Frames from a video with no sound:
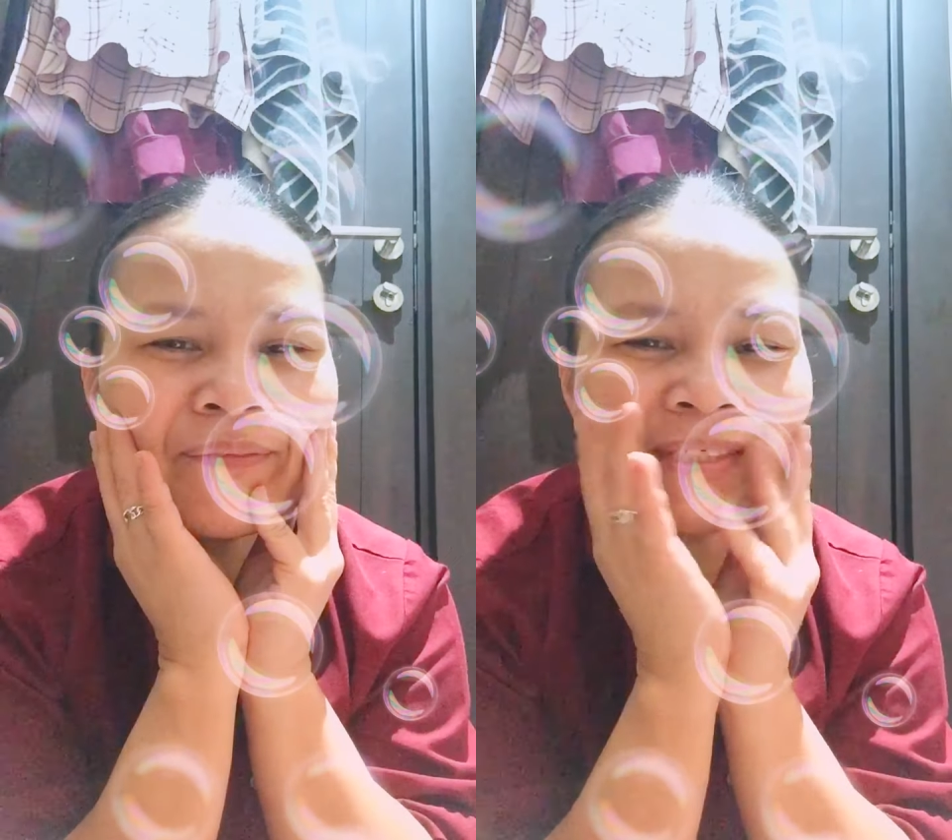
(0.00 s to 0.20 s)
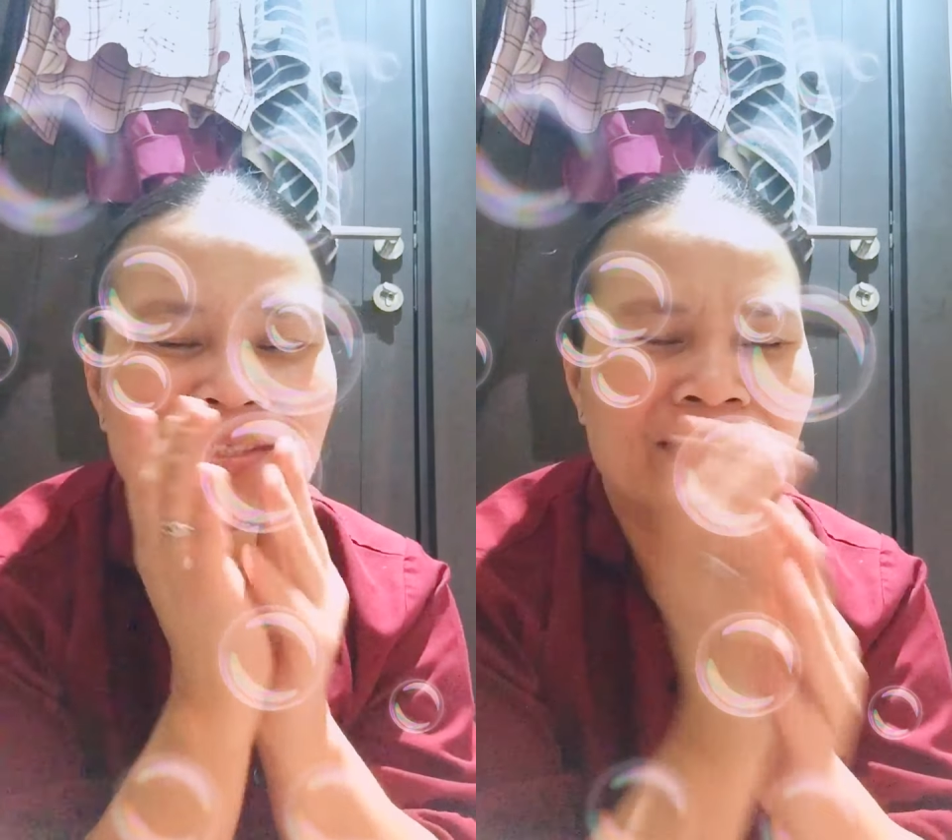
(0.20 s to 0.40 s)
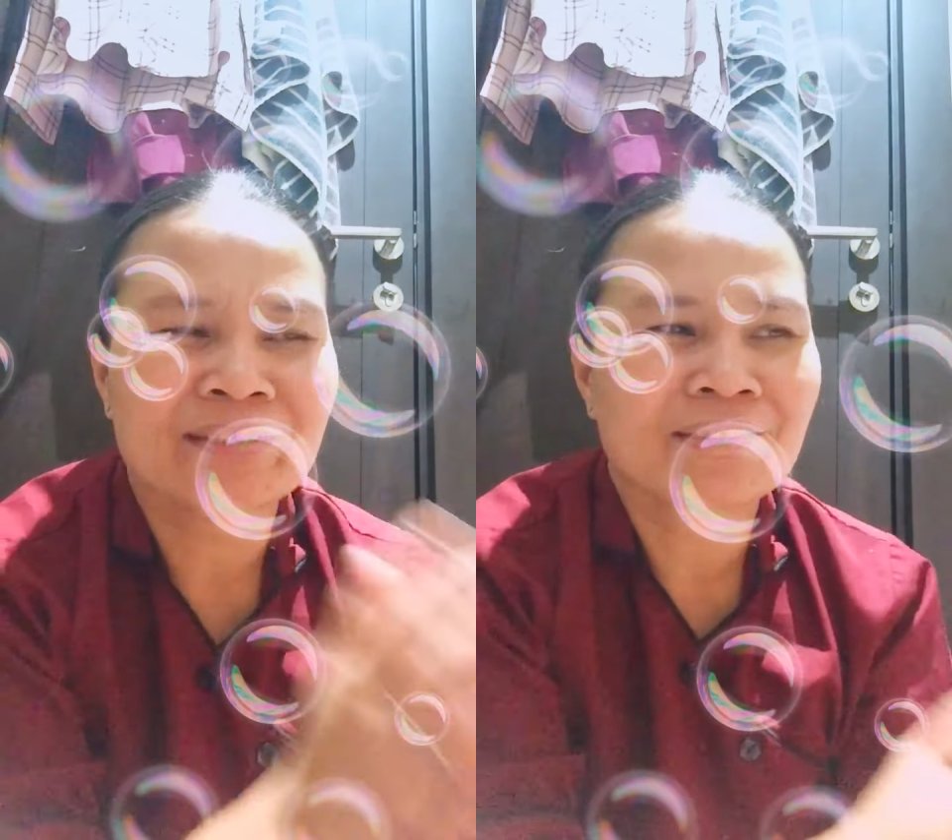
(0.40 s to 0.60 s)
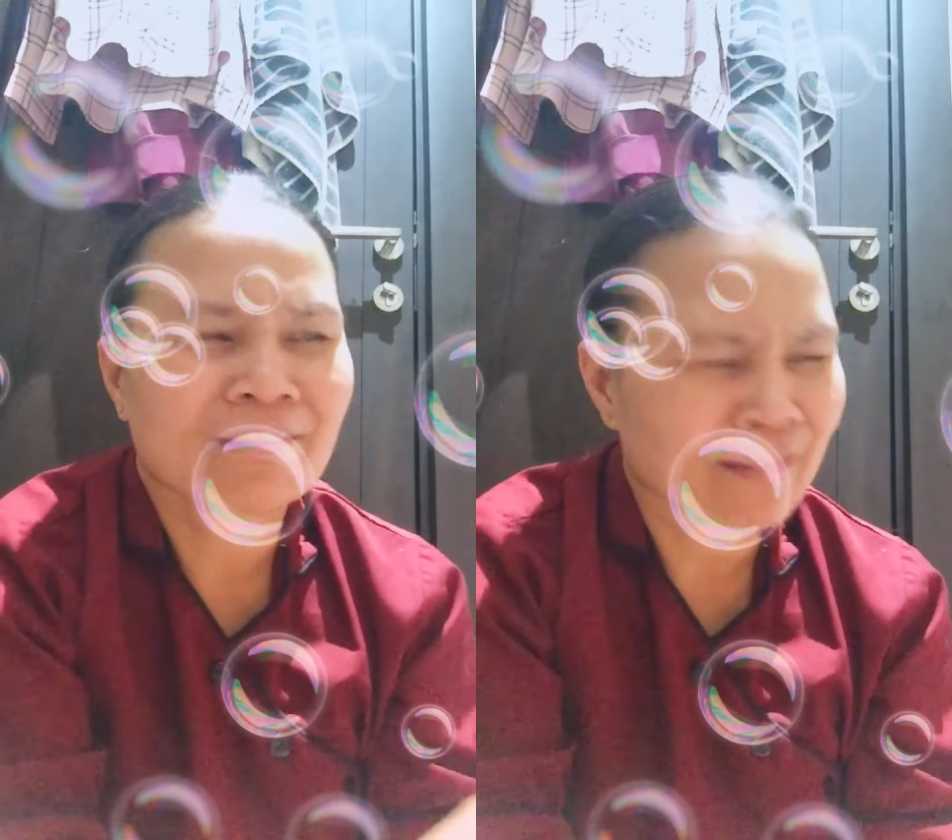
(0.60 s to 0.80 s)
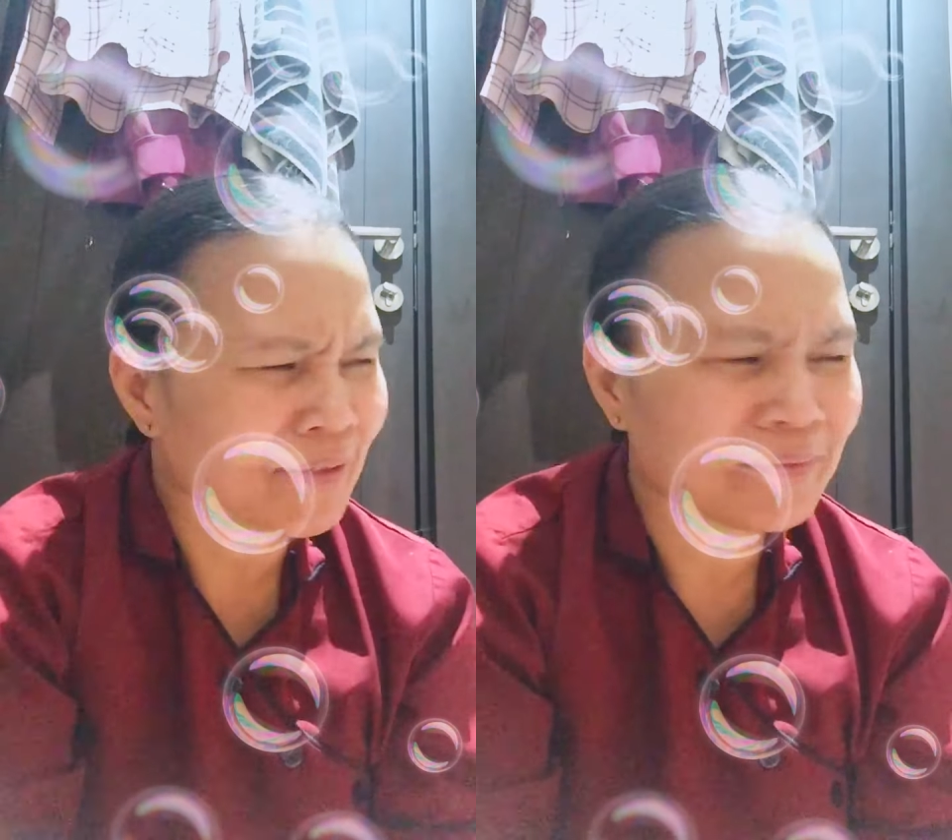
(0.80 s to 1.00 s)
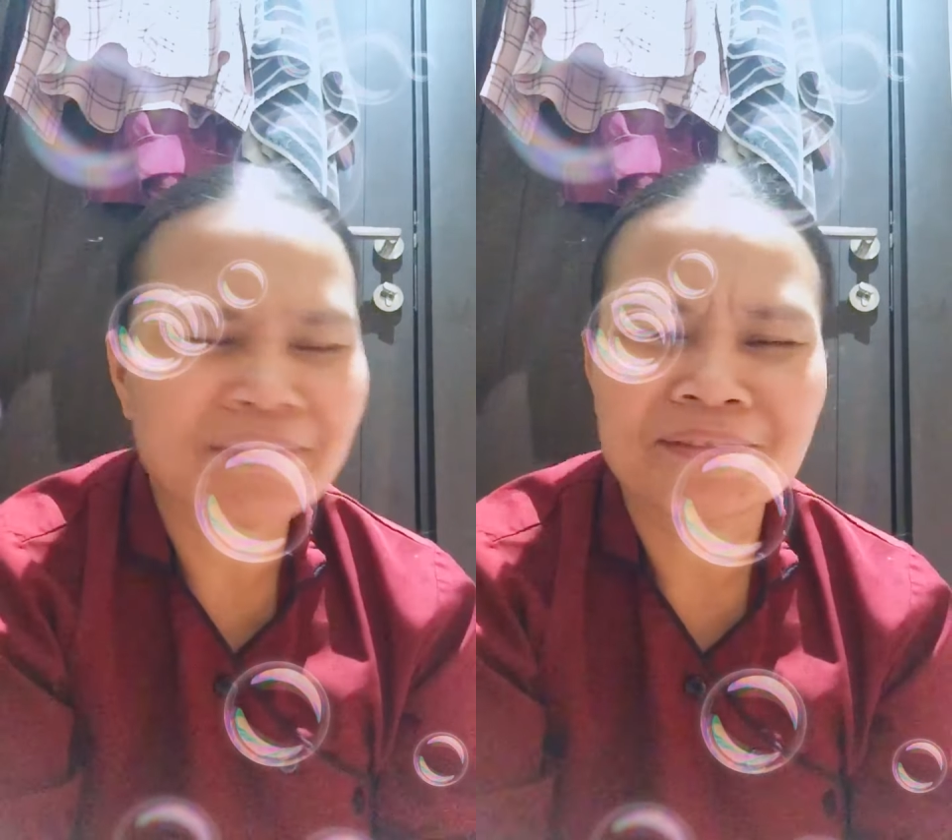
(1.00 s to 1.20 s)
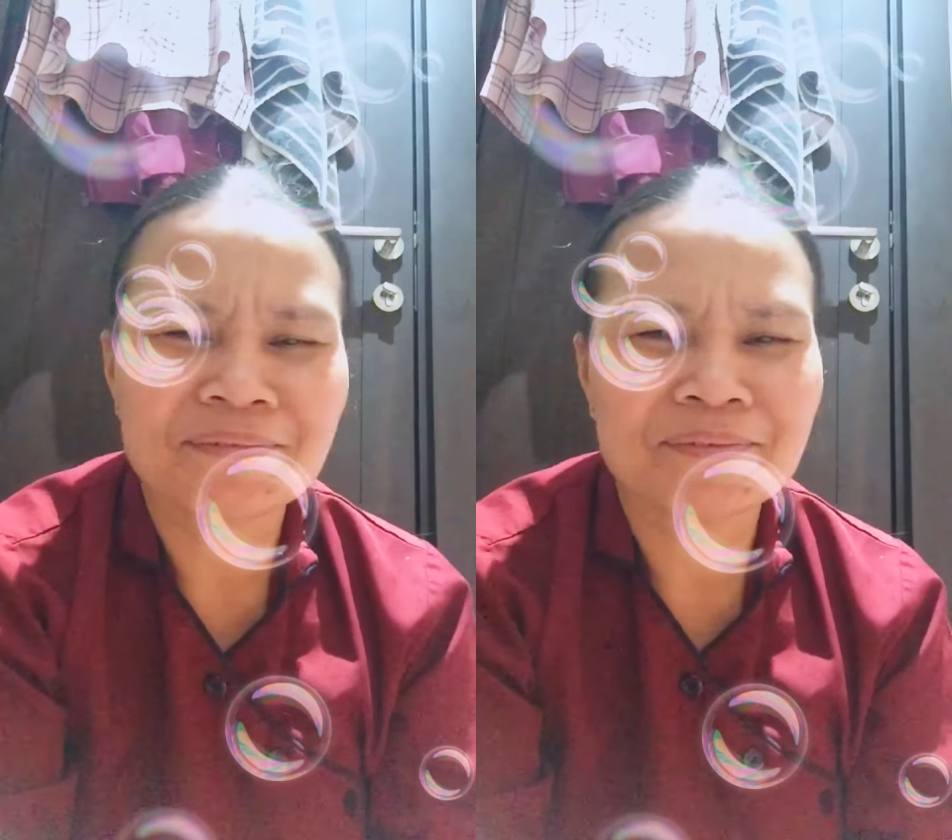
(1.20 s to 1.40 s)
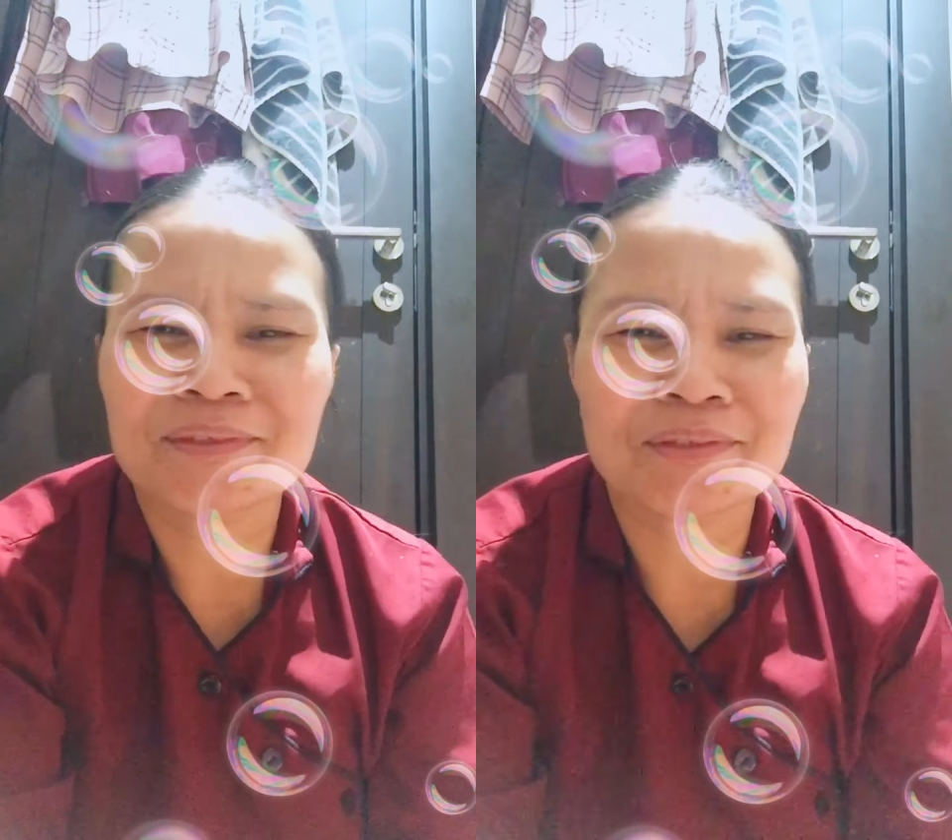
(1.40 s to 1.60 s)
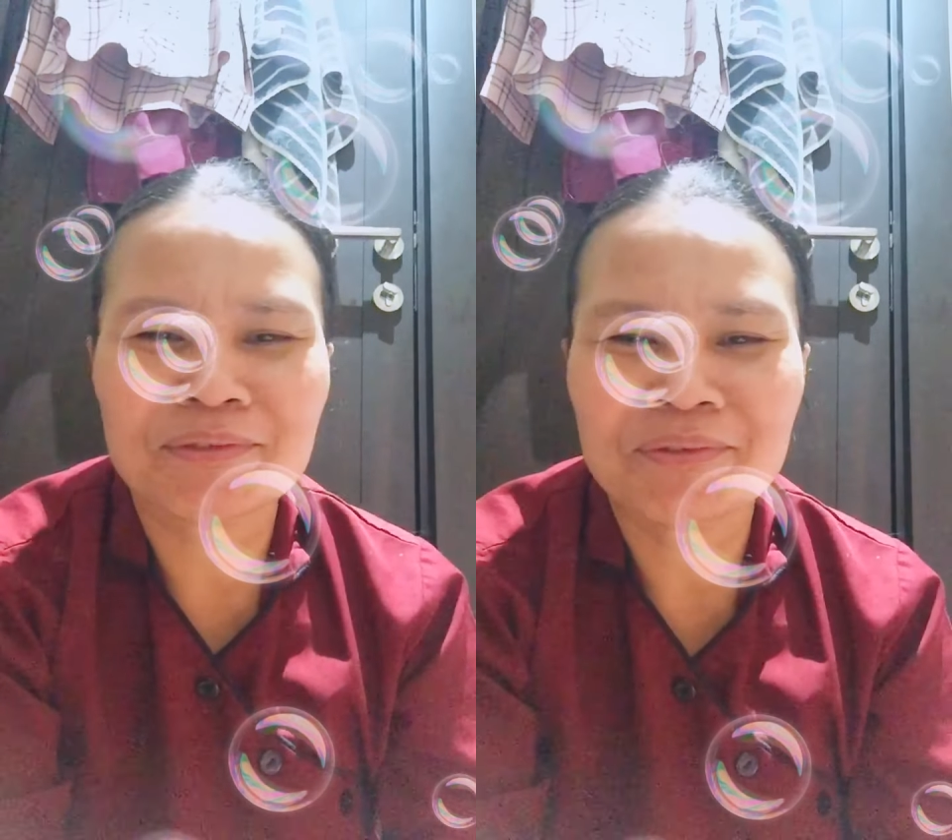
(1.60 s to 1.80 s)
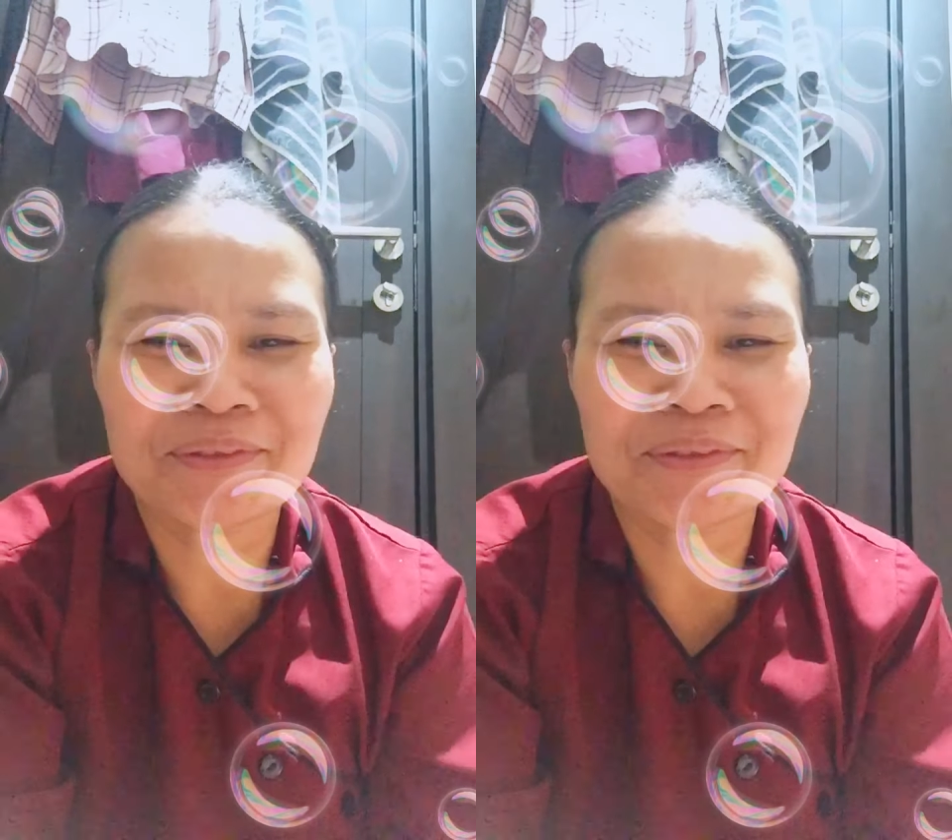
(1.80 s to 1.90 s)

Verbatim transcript: Start na. Huh? Sa to?